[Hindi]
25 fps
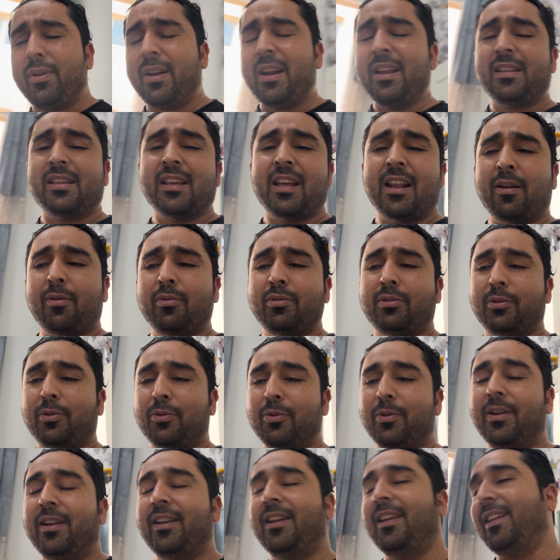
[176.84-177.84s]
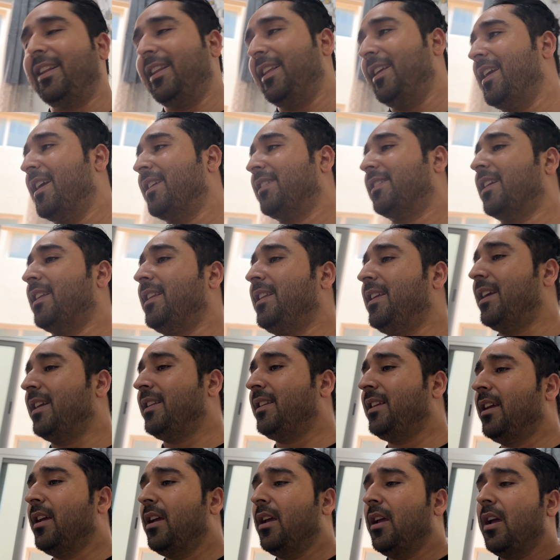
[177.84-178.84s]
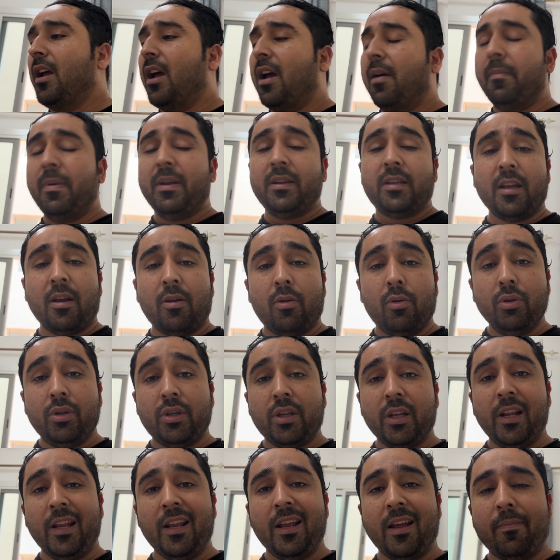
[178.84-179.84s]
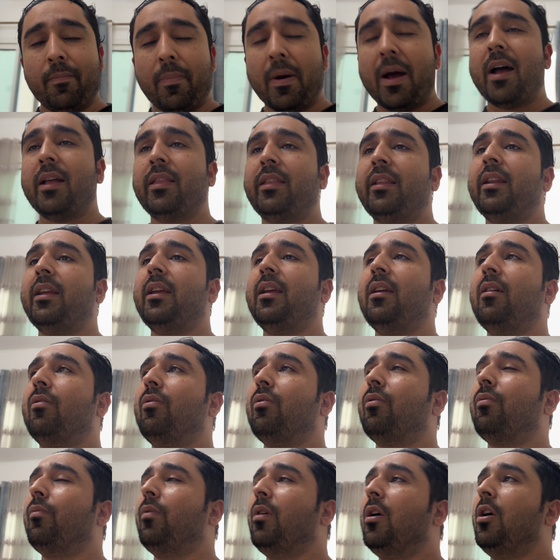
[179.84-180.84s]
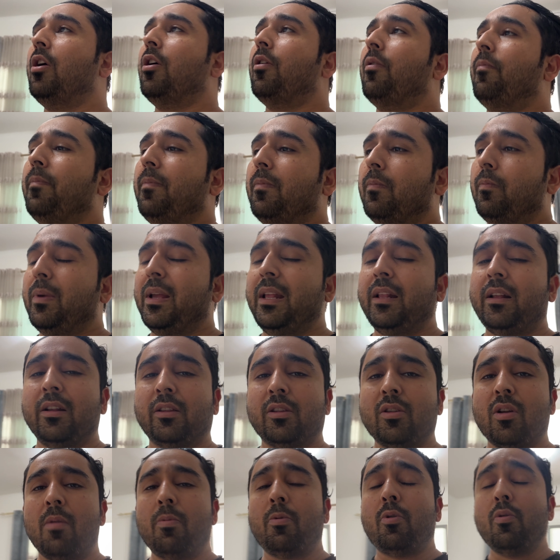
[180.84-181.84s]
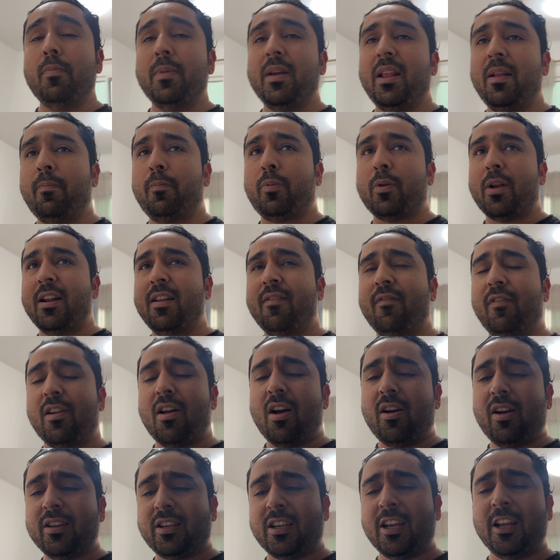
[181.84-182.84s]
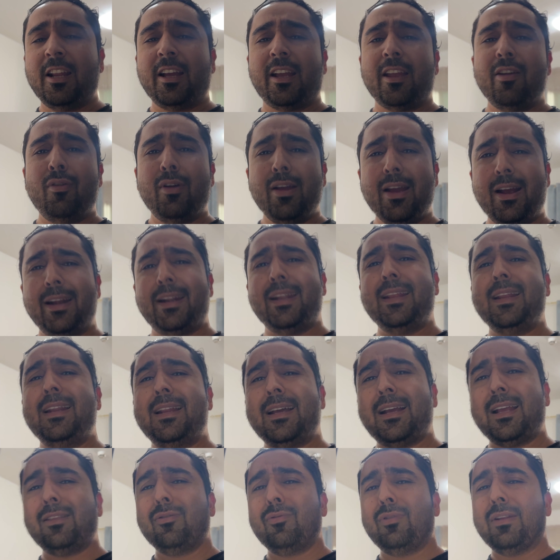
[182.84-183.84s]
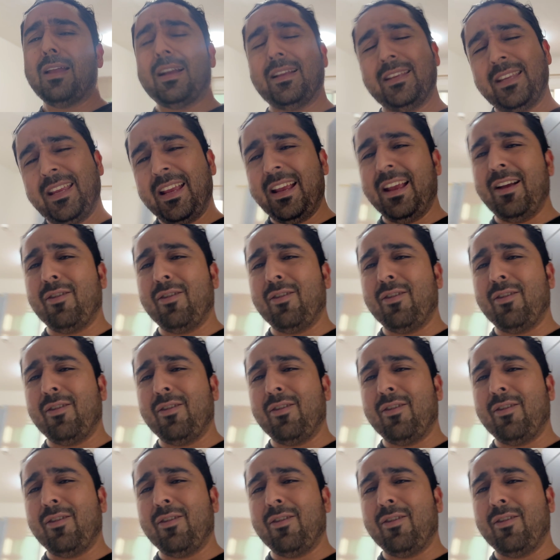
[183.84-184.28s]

रहे सारा कुछ सुकून रहे नहीं नहीं ऐसा नहीं है जी हमेशा खुश रहें आबाद रहें और उम्मीद करता हूँ आपको मेरे पुराने ब्लॉग अच्छे लगे होंगे अगर नहीं लगे तो लग जाएंगे